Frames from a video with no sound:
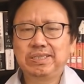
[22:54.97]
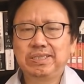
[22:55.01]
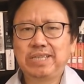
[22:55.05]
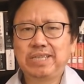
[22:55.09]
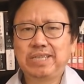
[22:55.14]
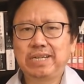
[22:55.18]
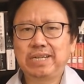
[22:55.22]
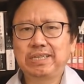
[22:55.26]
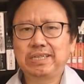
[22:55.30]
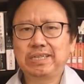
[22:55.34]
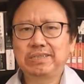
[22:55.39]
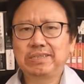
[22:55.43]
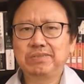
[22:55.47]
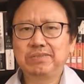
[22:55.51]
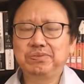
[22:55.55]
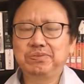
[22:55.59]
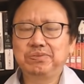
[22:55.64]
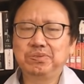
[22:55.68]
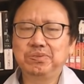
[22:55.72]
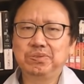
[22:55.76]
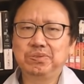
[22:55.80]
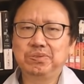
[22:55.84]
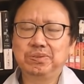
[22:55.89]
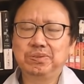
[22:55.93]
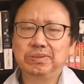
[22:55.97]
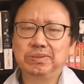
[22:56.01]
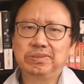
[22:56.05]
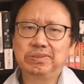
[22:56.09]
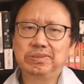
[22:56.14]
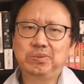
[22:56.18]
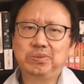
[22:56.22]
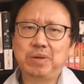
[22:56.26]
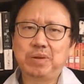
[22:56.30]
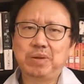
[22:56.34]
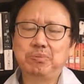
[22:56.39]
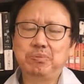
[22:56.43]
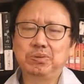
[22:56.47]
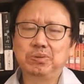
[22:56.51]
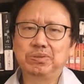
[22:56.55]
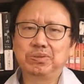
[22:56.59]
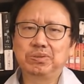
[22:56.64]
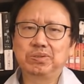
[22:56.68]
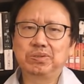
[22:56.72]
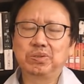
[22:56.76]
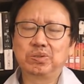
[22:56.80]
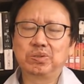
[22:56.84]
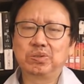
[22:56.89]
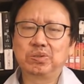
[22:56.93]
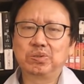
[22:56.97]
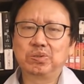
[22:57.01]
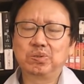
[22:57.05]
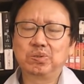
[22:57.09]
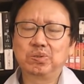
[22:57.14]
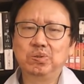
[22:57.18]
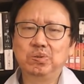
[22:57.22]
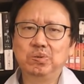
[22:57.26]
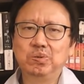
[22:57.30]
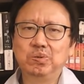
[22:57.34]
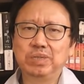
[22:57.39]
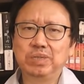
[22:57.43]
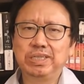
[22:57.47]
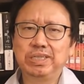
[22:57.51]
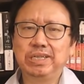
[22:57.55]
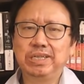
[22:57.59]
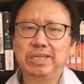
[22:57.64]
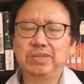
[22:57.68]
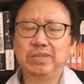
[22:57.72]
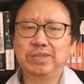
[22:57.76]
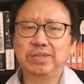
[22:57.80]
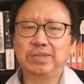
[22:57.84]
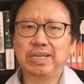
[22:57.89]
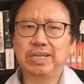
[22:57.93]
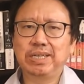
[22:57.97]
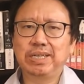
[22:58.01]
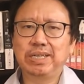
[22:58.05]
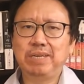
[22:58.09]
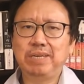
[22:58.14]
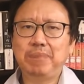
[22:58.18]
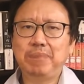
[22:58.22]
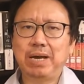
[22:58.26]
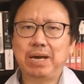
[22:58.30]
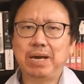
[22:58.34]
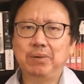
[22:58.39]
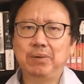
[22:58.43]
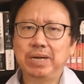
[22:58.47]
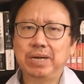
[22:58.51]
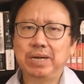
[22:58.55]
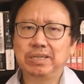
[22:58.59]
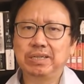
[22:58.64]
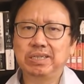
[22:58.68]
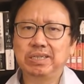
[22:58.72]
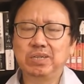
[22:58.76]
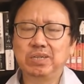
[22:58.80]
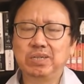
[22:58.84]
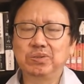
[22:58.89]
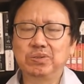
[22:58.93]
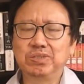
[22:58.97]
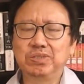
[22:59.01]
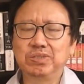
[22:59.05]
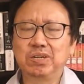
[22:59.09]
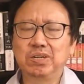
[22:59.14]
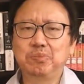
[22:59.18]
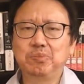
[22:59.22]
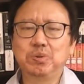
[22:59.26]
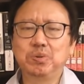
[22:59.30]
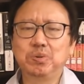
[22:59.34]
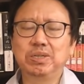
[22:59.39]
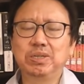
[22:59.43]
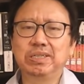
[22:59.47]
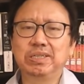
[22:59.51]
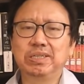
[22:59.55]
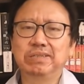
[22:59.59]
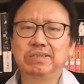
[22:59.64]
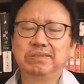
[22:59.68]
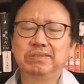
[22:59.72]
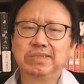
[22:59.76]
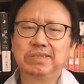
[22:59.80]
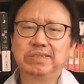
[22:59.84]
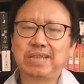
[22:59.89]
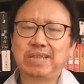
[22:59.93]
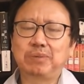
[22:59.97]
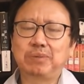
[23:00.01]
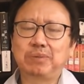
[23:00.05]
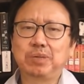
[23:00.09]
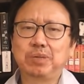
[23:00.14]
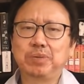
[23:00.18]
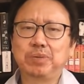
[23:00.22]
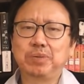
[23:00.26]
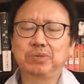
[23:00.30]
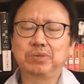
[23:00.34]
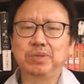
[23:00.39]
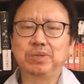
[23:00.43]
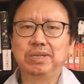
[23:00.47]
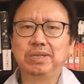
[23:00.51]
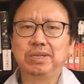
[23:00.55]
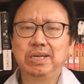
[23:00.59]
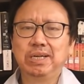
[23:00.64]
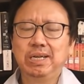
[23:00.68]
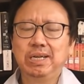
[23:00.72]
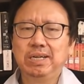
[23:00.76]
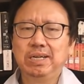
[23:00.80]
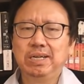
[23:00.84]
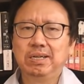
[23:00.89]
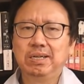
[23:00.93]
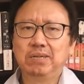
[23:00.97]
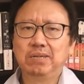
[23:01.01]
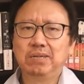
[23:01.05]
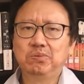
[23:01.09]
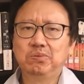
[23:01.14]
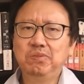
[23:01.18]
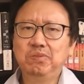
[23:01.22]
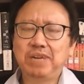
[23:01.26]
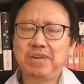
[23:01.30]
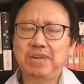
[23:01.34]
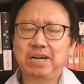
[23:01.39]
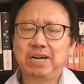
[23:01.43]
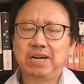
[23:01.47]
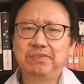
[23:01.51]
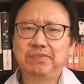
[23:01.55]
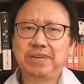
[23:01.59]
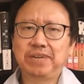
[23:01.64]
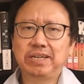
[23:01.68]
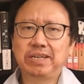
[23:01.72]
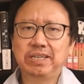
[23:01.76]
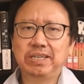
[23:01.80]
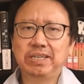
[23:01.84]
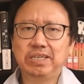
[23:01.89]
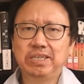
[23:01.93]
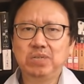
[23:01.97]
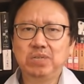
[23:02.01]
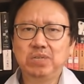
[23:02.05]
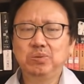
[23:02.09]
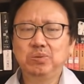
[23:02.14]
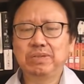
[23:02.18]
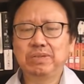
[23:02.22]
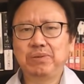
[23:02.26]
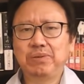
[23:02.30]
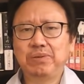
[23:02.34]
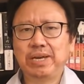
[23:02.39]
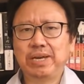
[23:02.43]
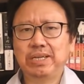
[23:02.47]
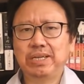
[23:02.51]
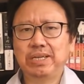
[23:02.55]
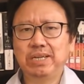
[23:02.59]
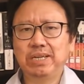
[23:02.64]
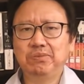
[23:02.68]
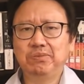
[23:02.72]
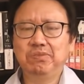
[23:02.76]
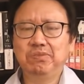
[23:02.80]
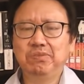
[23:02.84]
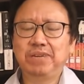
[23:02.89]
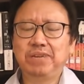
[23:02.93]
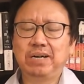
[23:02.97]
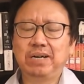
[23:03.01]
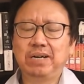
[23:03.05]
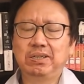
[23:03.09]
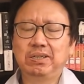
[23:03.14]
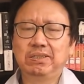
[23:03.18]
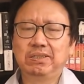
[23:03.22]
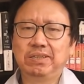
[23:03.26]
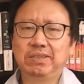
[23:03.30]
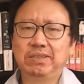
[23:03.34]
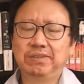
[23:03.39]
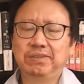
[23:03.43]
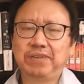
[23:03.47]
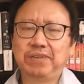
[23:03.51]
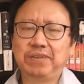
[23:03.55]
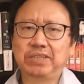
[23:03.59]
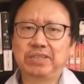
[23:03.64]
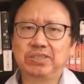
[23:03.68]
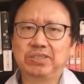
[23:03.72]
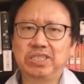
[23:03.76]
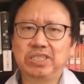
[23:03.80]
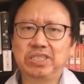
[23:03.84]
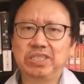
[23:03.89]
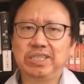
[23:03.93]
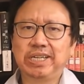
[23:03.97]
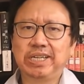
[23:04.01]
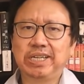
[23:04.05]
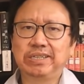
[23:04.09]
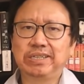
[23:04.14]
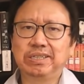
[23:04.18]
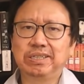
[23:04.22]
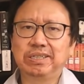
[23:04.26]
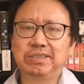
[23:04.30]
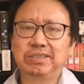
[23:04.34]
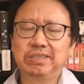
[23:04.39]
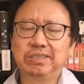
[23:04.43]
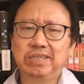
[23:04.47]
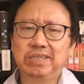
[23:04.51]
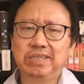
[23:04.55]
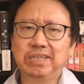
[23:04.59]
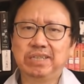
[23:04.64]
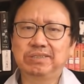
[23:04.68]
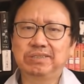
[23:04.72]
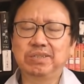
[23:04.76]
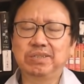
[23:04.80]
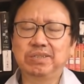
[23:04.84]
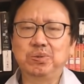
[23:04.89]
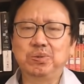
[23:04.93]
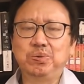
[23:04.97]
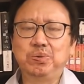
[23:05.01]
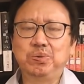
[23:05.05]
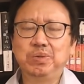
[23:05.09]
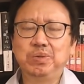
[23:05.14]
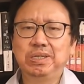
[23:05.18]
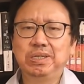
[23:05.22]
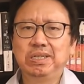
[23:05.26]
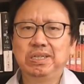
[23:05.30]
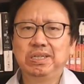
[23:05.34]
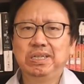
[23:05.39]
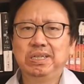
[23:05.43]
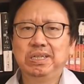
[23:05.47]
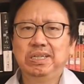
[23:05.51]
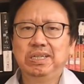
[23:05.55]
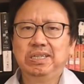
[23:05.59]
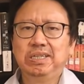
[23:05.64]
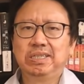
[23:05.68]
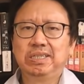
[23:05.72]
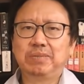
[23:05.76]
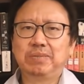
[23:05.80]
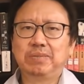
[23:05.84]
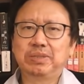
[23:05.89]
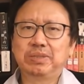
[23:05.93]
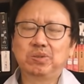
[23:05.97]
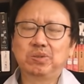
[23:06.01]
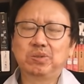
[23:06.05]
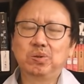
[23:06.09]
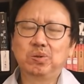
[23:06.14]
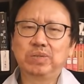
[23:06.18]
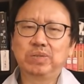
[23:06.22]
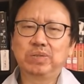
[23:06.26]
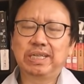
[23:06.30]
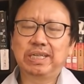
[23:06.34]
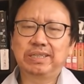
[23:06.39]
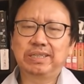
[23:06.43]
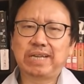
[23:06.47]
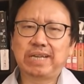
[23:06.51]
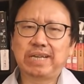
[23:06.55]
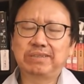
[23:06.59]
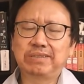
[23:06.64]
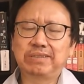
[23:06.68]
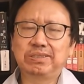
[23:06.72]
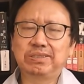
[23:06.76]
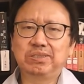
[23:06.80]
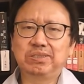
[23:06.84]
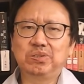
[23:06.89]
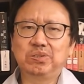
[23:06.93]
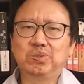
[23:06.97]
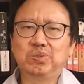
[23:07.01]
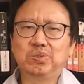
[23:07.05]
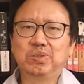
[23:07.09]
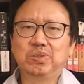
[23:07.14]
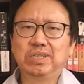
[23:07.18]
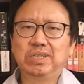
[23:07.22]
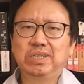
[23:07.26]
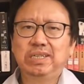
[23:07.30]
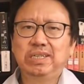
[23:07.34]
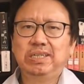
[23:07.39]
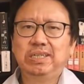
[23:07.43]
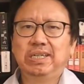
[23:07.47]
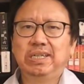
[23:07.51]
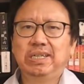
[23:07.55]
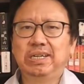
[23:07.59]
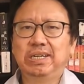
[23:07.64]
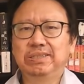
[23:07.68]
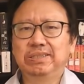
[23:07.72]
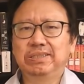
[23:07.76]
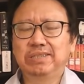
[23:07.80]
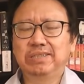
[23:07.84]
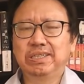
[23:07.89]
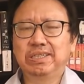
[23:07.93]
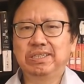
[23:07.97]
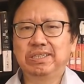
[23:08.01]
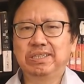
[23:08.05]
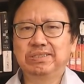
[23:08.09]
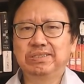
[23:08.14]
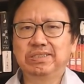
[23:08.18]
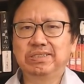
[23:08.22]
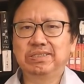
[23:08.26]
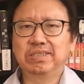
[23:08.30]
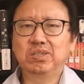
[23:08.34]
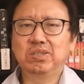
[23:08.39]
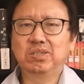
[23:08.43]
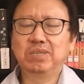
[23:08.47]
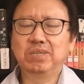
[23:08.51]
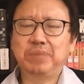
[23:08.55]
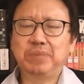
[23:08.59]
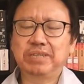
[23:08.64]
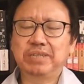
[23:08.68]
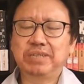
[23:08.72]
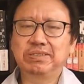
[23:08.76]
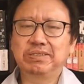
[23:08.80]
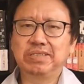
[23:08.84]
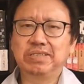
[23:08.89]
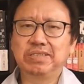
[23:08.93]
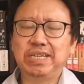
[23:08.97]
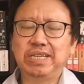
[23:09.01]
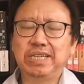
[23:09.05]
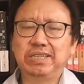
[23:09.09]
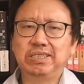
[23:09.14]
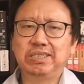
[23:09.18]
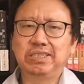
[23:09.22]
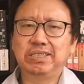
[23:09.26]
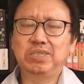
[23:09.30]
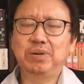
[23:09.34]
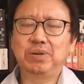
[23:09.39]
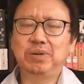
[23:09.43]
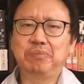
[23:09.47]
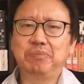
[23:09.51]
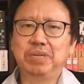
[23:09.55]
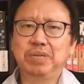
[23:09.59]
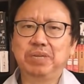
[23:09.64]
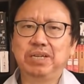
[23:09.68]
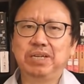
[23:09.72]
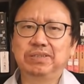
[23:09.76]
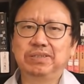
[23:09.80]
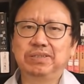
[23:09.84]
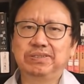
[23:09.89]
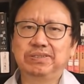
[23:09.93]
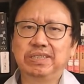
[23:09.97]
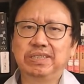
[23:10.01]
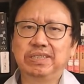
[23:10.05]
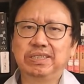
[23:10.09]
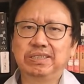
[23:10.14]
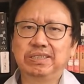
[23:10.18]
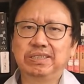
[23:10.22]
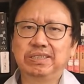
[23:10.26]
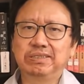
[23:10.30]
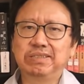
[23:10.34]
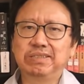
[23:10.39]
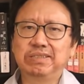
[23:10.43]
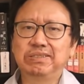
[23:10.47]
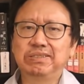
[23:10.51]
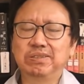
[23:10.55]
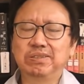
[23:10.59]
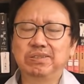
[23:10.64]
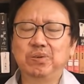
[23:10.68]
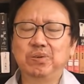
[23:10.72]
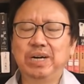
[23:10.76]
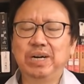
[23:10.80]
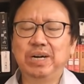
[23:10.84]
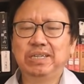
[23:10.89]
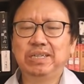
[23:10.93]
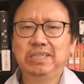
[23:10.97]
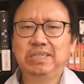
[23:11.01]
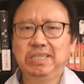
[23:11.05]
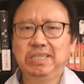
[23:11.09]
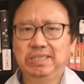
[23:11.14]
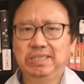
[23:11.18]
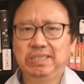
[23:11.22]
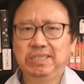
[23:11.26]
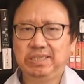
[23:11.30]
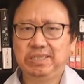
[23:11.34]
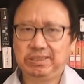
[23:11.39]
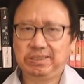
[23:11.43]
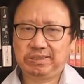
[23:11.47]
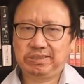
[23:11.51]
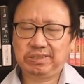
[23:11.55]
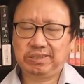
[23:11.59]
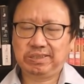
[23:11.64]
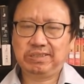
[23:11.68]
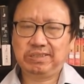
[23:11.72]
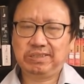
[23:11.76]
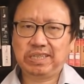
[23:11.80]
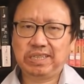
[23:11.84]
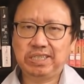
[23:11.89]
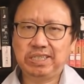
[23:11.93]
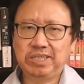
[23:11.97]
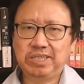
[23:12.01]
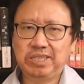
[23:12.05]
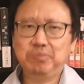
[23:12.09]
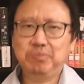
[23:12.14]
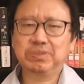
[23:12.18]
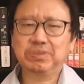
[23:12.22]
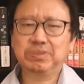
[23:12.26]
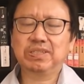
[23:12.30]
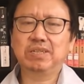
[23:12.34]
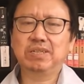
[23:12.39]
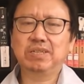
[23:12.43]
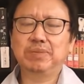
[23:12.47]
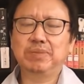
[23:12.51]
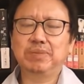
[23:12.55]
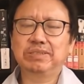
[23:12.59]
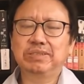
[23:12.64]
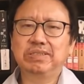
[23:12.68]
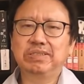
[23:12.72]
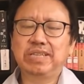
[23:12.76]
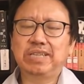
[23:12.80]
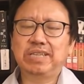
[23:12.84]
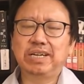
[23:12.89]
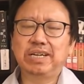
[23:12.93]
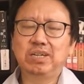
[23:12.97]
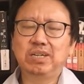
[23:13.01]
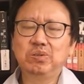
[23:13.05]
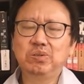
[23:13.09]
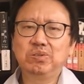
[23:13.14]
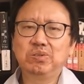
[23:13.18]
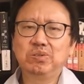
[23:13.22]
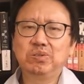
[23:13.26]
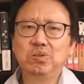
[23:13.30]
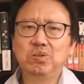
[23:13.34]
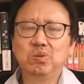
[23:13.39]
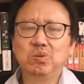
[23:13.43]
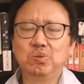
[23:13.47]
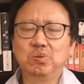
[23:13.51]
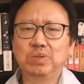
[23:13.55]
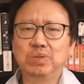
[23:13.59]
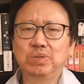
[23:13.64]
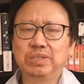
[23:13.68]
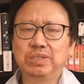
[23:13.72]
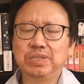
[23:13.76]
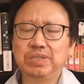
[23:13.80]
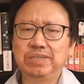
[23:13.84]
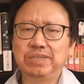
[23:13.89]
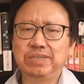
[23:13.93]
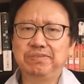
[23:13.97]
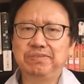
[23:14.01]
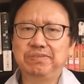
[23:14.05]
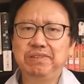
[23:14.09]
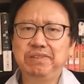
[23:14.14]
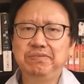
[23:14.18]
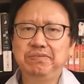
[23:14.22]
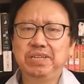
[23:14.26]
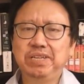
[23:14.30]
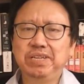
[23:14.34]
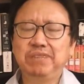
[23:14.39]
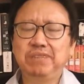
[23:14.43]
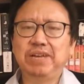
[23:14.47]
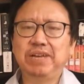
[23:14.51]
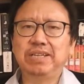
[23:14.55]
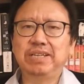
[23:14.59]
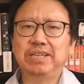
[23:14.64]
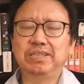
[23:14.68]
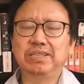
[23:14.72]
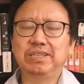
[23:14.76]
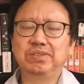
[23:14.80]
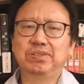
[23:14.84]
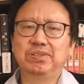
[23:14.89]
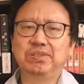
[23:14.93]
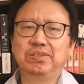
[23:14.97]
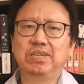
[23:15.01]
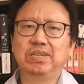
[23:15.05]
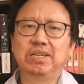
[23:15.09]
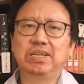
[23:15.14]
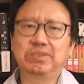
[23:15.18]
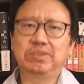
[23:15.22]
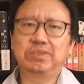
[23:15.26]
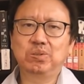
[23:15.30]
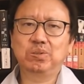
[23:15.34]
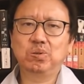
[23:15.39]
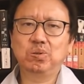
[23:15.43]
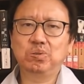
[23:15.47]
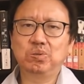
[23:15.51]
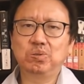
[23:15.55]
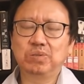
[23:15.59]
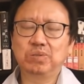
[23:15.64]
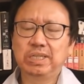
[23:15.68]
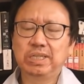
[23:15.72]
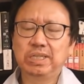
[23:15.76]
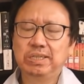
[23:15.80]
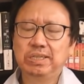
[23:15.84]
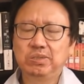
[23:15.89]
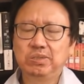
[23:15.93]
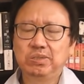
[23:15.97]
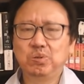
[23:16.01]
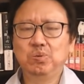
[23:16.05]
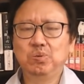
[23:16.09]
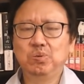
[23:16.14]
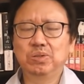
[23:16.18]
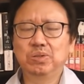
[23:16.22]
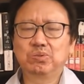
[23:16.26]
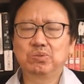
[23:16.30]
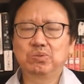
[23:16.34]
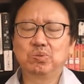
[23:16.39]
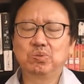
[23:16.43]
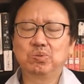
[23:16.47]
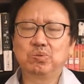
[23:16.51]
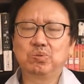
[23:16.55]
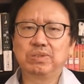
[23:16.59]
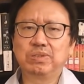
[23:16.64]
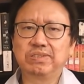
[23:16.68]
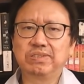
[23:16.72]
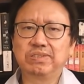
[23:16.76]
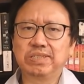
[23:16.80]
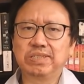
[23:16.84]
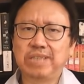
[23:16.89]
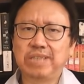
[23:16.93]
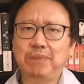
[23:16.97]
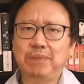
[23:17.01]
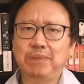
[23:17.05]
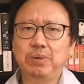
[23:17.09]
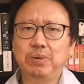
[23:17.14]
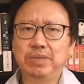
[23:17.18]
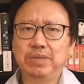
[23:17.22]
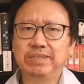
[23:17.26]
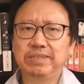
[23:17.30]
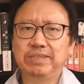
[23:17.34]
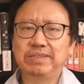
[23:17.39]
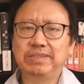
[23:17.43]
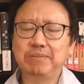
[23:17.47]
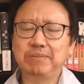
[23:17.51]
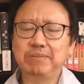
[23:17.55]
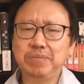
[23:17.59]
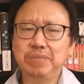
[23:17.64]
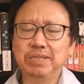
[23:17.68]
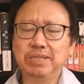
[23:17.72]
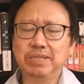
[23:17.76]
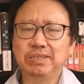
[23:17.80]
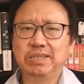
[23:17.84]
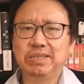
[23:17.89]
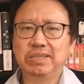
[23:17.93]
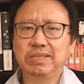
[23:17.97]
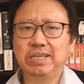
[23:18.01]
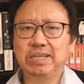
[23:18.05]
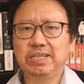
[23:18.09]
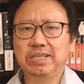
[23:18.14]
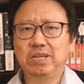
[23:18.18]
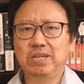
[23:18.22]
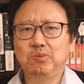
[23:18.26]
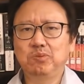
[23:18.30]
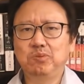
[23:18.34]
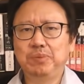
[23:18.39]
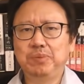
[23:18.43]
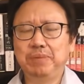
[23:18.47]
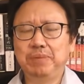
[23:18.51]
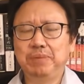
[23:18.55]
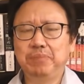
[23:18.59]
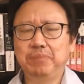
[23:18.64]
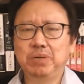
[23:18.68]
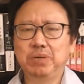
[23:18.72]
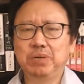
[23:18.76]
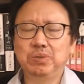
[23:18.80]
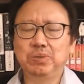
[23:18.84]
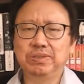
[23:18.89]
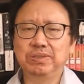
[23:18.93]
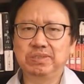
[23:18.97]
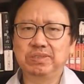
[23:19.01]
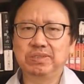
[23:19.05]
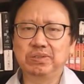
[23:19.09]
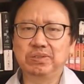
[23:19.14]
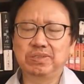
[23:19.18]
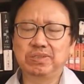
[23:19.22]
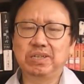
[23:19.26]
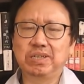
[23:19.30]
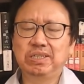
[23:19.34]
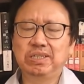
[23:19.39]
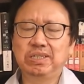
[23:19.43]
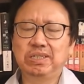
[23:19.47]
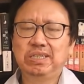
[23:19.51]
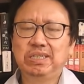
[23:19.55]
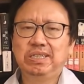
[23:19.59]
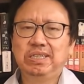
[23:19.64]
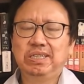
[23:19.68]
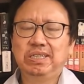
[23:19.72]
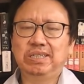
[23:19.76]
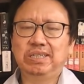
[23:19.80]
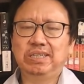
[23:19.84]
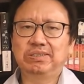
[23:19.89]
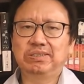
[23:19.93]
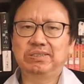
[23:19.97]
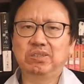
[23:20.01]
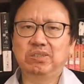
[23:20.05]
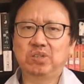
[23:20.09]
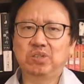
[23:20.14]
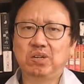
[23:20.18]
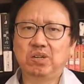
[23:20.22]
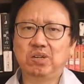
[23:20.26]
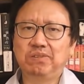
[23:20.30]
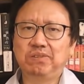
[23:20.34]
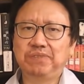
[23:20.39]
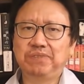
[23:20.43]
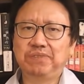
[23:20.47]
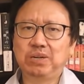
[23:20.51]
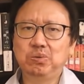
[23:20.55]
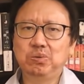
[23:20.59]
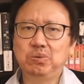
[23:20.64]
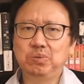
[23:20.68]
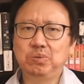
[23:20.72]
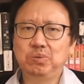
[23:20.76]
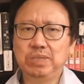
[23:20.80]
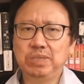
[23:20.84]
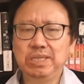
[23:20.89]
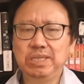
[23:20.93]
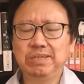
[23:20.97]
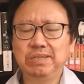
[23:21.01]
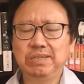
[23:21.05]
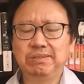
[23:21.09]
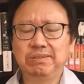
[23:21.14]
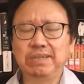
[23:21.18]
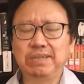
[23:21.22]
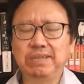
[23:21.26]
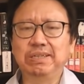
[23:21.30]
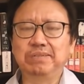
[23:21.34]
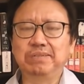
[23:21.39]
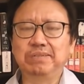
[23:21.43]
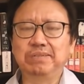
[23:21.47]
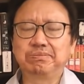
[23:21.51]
加拿大政府宣布说，从中国进口的一百万个口罩不合格，达不到标准，无法发给医护员，也无法呃发到其他的啊省区。那么，中共的大使就说，呃，这可能是个别事件，希望不要这个政治化。实际上，已经不是个别事件，欧洲各国都已经纷纷的反映，呃，中共中国输出的是假冒伪劣商品，呃，医疗物品包括手罩啊、手套、防护衣等等。